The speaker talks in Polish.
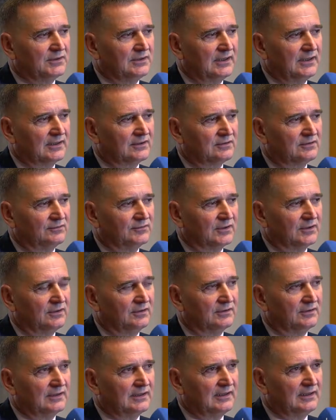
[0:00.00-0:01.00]
jak to
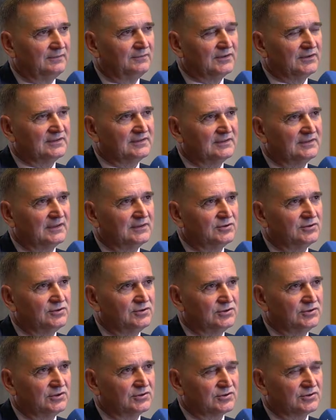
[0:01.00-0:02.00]
wygląda, więc na dzień
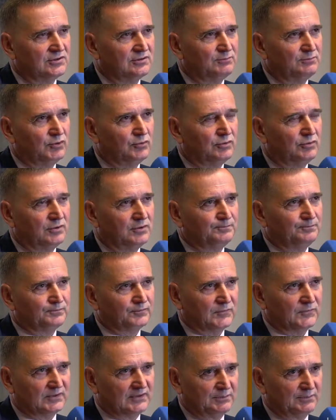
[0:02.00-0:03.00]
dzisiejszy było
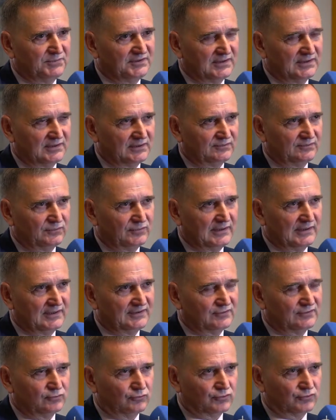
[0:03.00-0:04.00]
zapisanych
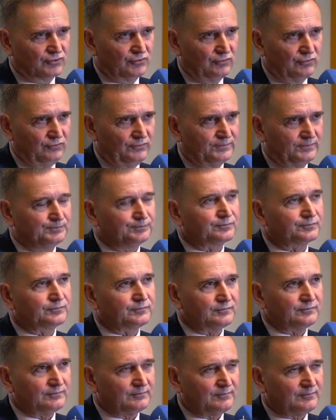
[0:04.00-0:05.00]
12 uczniów
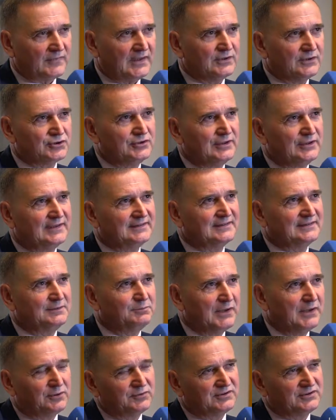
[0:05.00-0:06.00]
13
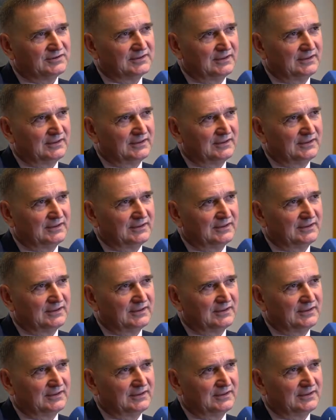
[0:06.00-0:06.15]
miał się